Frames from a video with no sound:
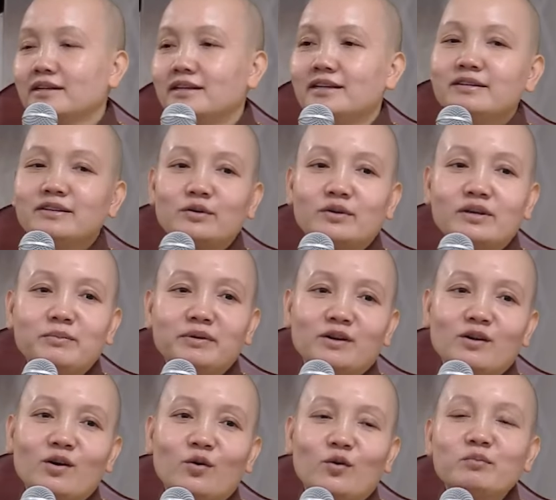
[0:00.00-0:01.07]
ý nhiều khi
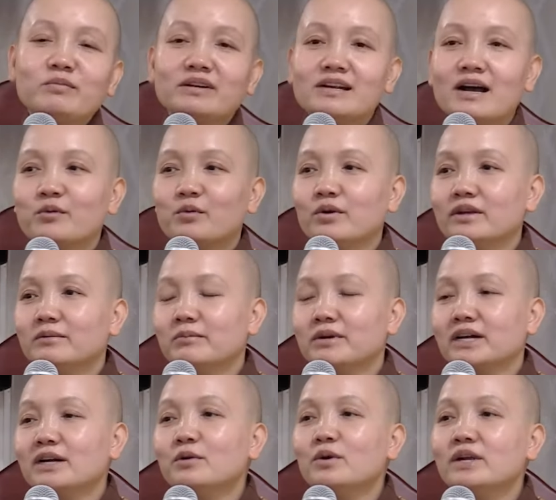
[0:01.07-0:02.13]
mình nói ủa mình đã quy
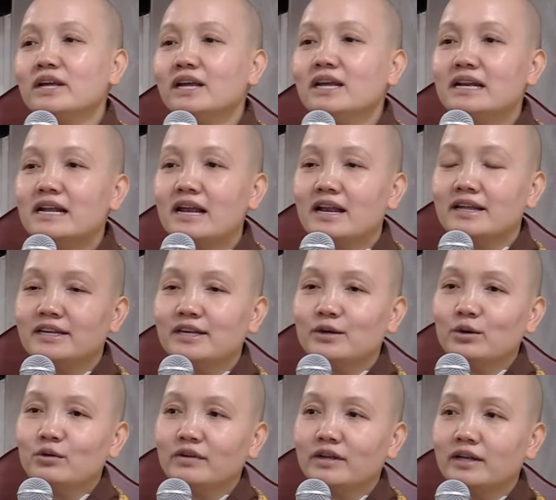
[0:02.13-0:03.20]
cái quy y này là
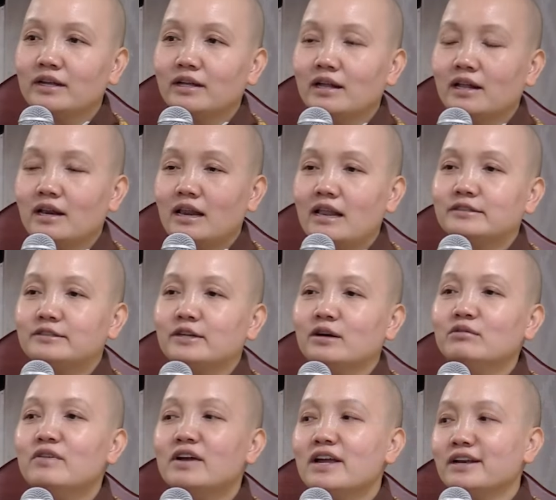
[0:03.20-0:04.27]
gì quý vị? Là
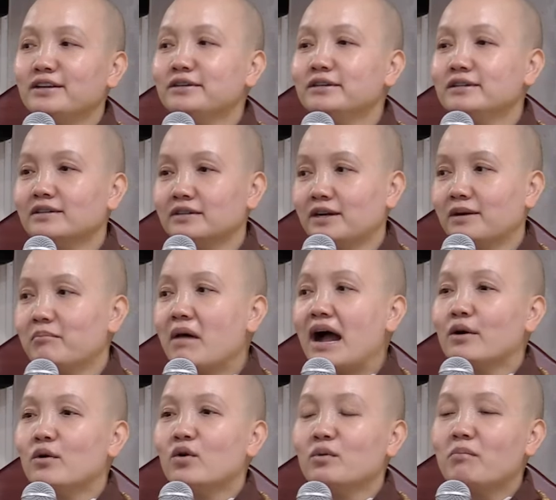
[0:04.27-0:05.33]
trở về nương tựa
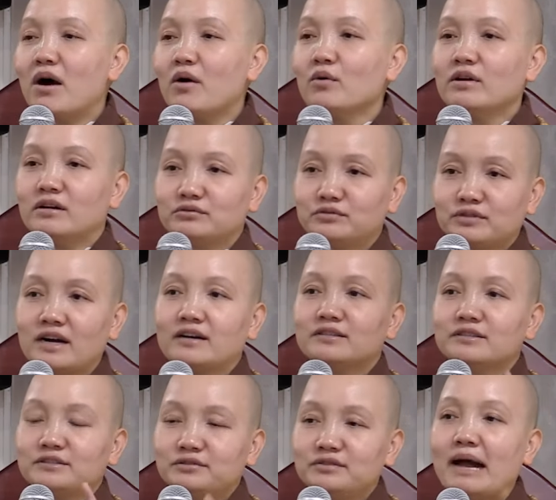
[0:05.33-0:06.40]
ba ngôi báu là Phật,
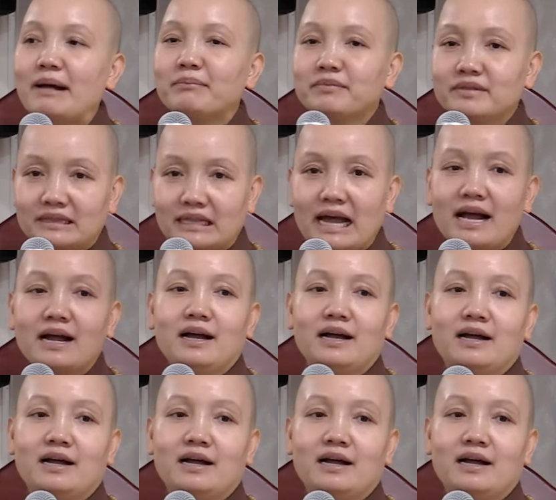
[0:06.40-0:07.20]
Pháp, Tăng.